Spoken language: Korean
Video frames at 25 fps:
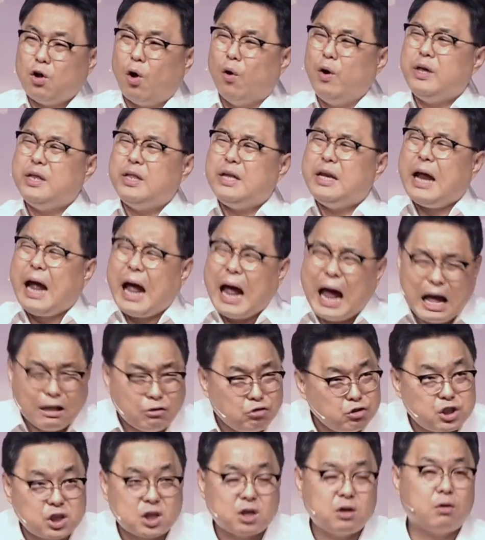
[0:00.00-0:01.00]
너희들이
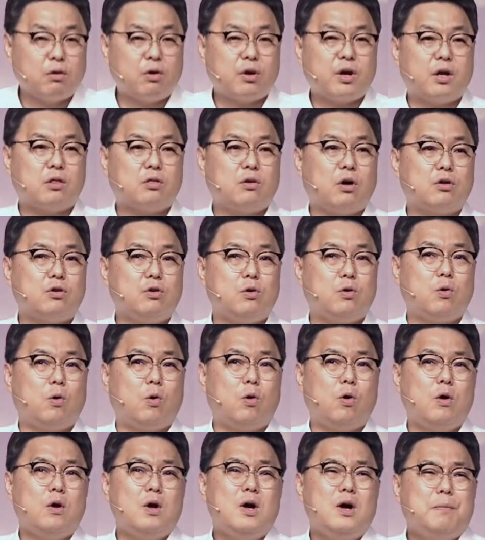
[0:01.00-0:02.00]
아주 시끄럽게
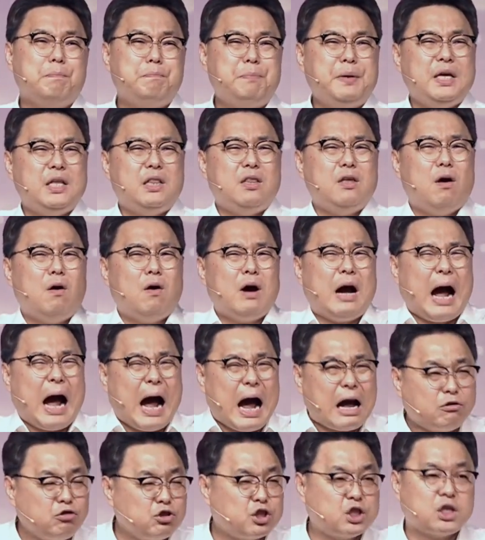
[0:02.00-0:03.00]
떠들고 미디어가
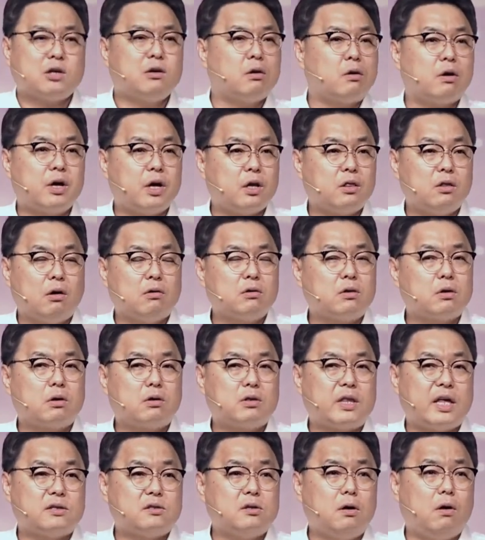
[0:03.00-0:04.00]
아주 시끄럽게
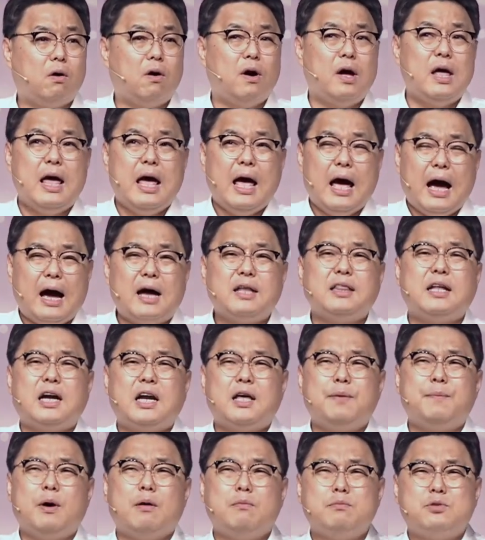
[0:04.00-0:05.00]
떠들어대서
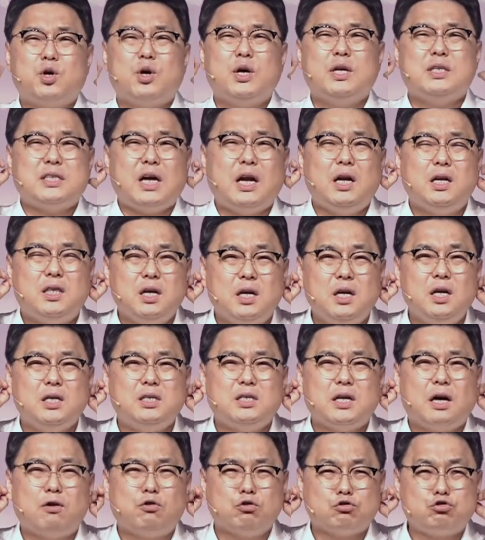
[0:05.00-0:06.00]
하나님의 음성이 잘
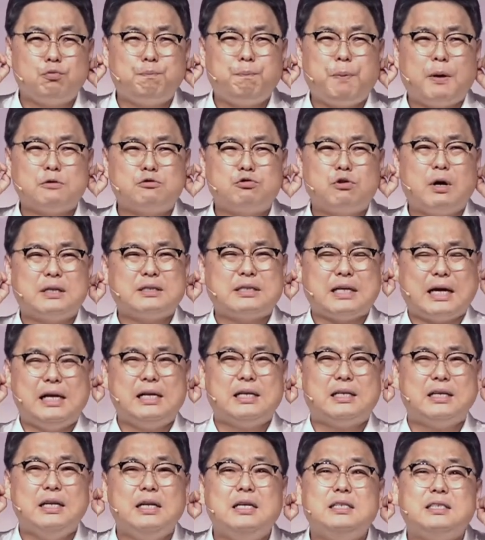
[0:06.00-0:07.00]
들리지 않고 주파수가
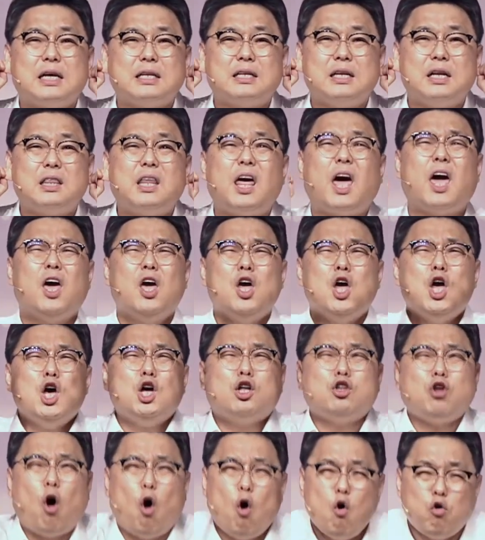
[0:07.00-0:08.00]
잘 들리지 않을 때
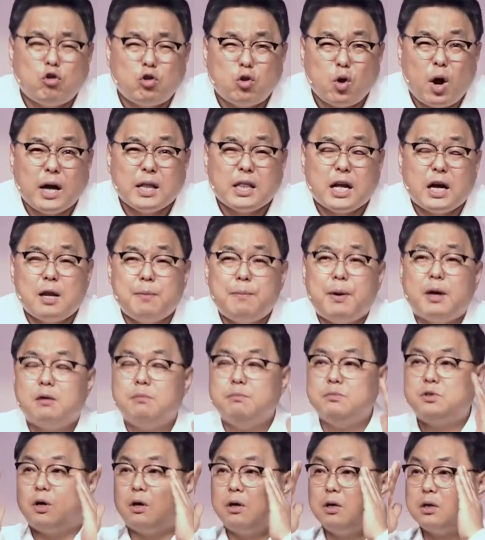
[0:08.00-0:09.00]
더욱더 하나님의
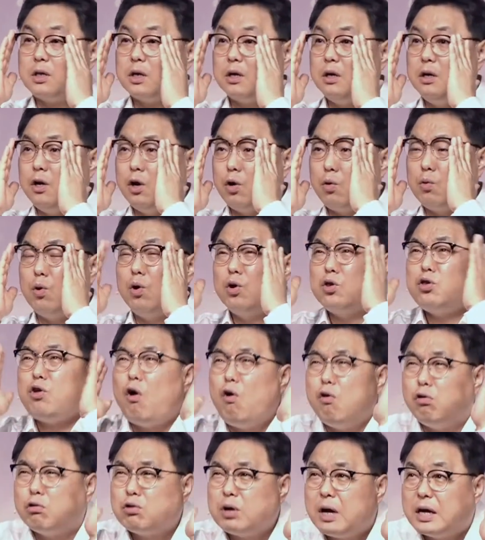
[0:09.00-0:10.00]
음성을 들으려고
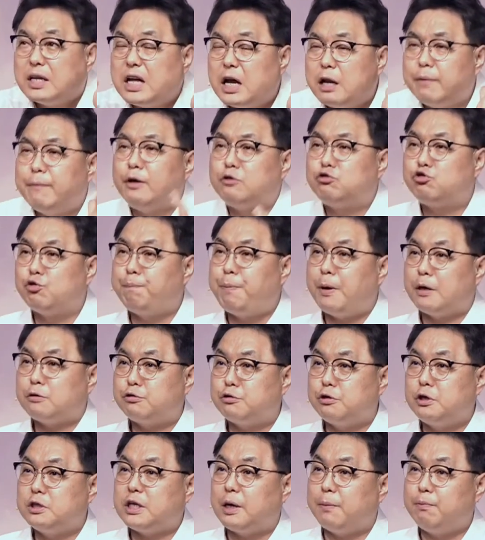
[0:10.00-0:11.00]
더욱더 하나님의
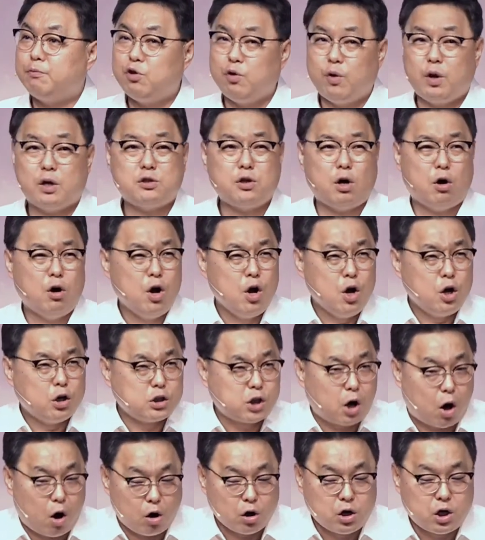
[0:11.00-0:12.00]
주파수를 잡기 위해서
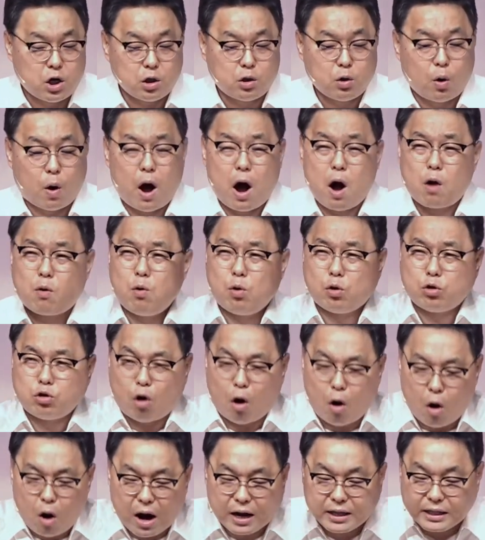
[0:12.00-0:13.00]
더 기도하고
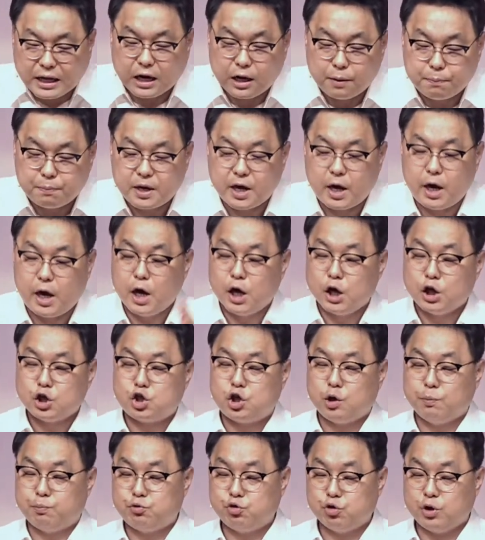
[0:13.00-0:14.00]
더 하나님께
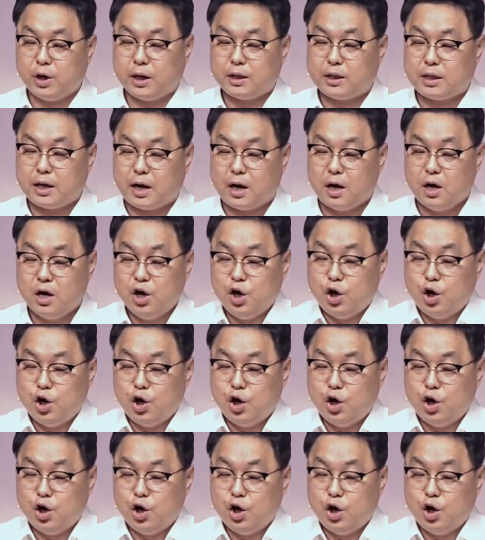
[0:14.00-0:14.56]
집중했다.